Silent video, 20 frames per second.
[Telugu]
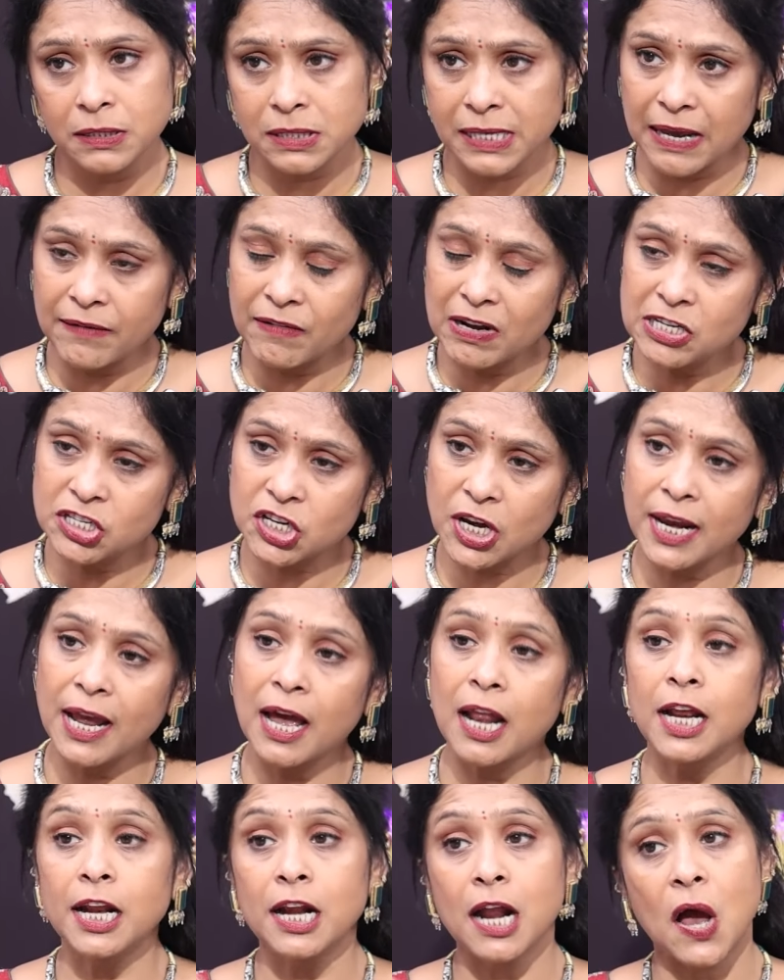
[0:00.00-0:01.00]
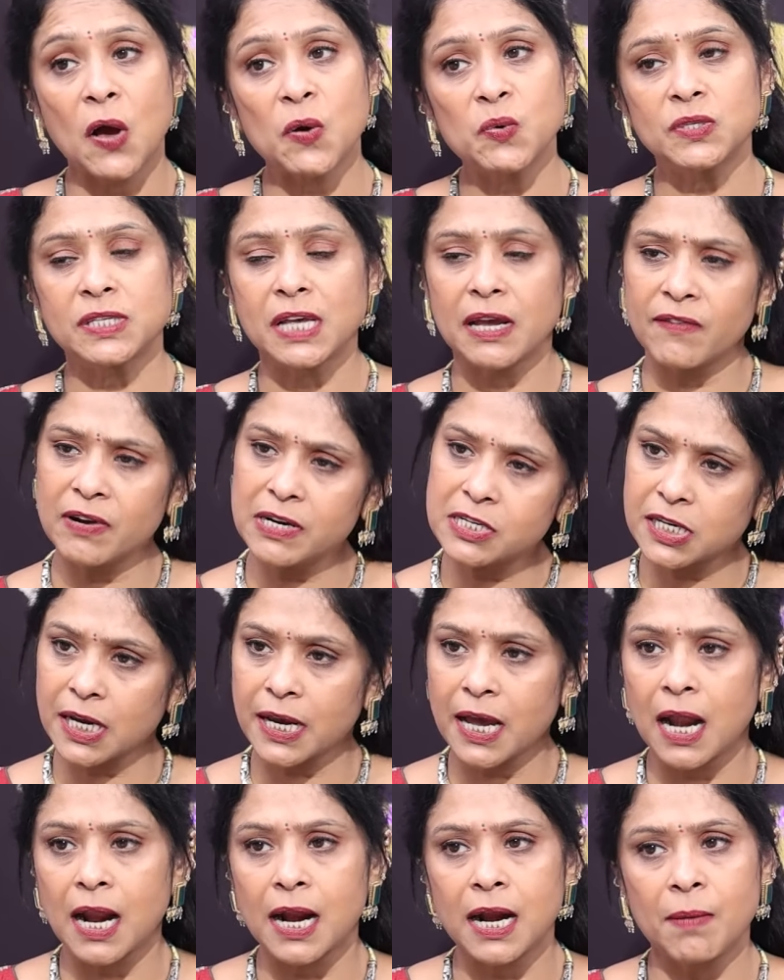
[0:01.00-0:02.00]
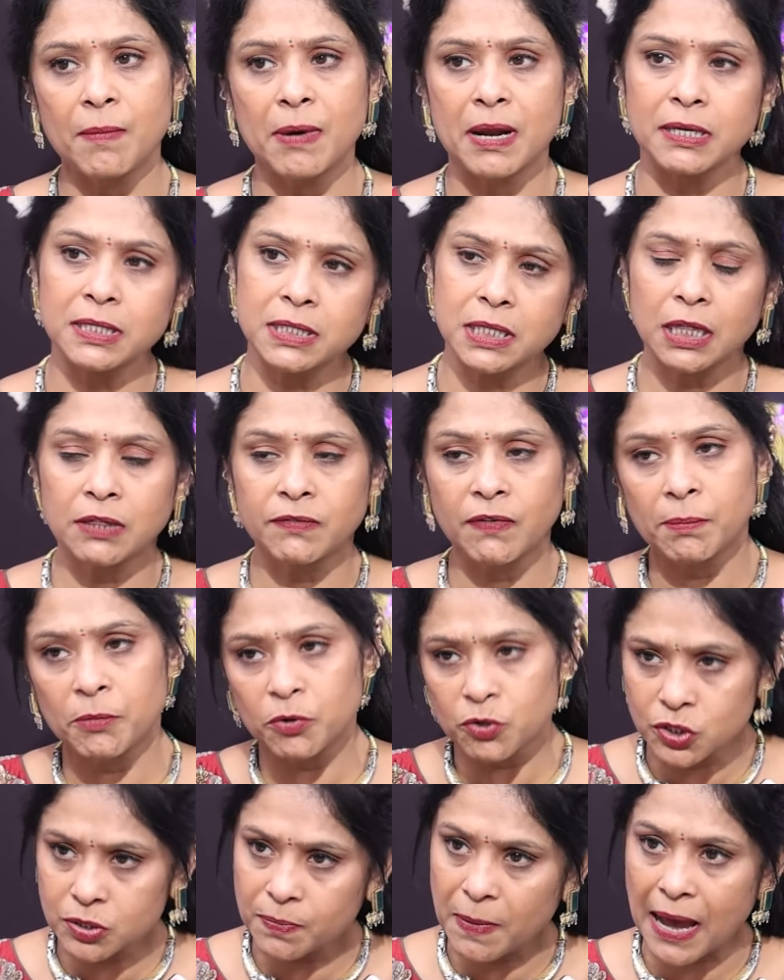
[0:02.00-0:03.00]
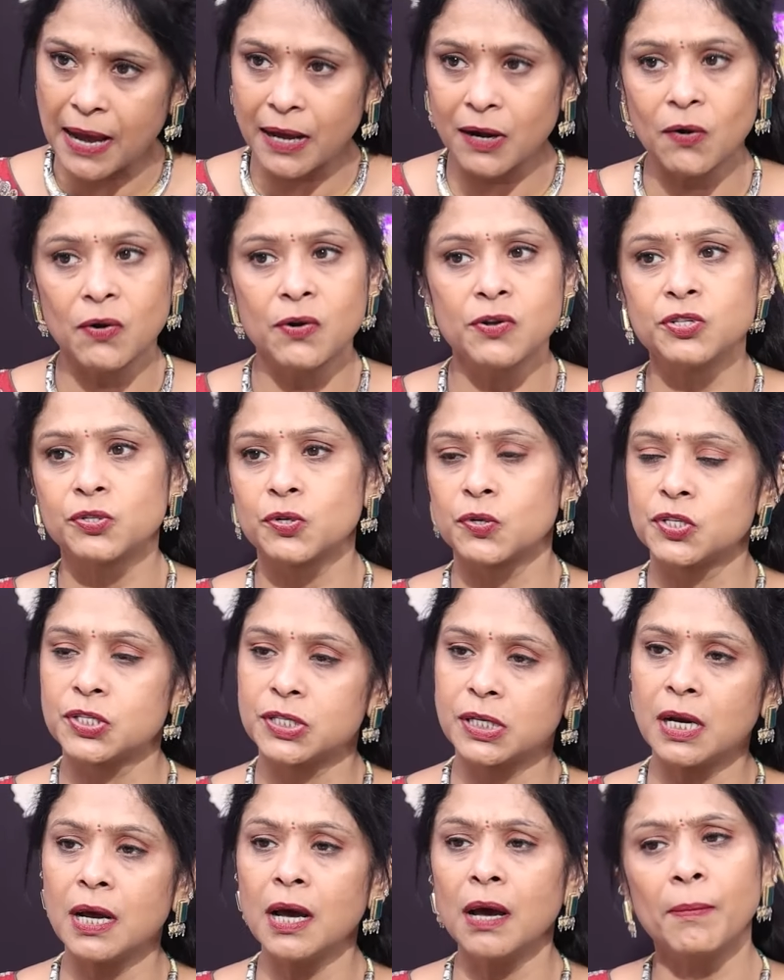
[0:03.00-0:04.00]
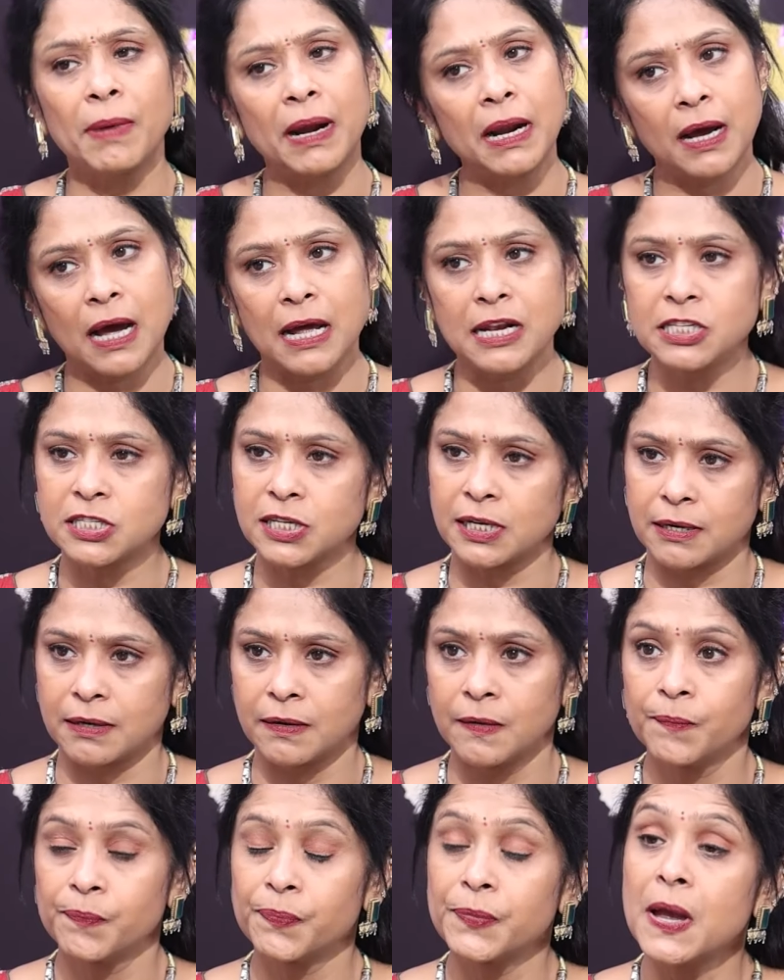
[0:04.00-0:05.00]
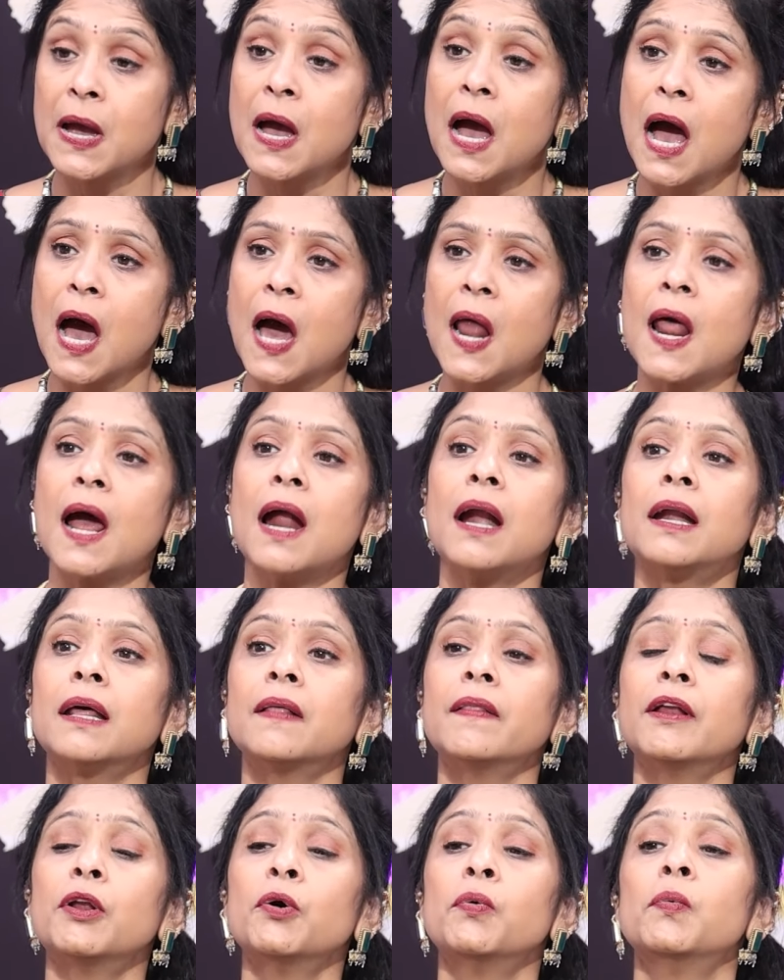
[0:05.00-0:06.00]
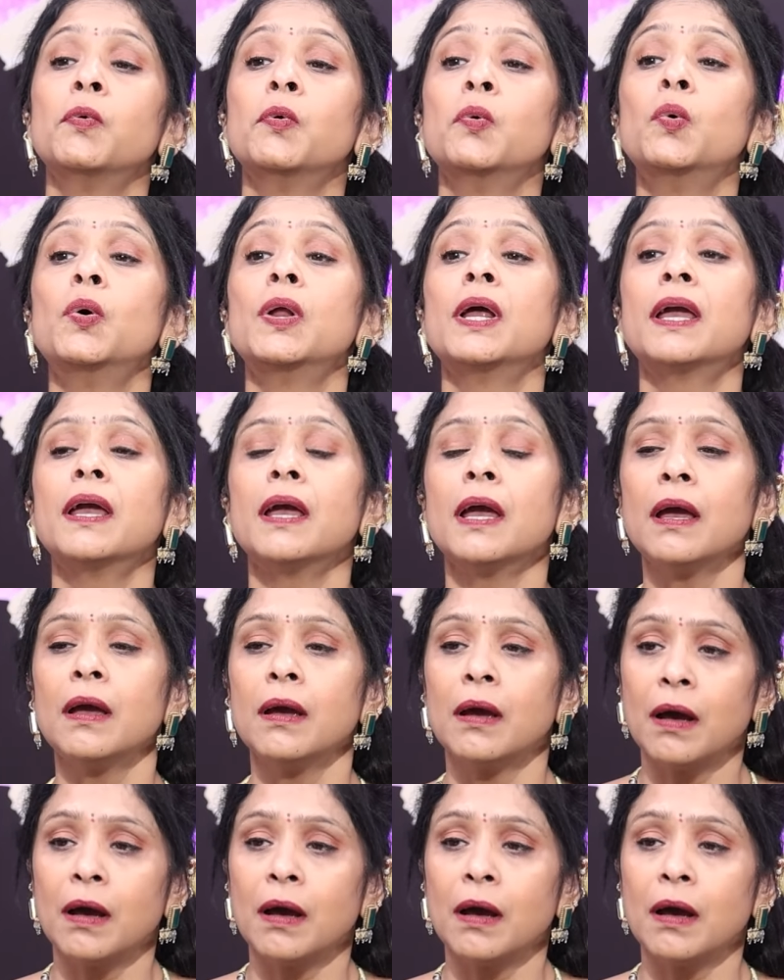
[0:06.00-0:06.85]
సేవలు చేయాలి నాకు సేవలు చేయాలన్న మనస్తత్వం నుంచి బ్యాక్గ్రౌండ్ నుంచి వచ్చిన మన కల్చర్ అలాంటిది నువ్వు ఊరికే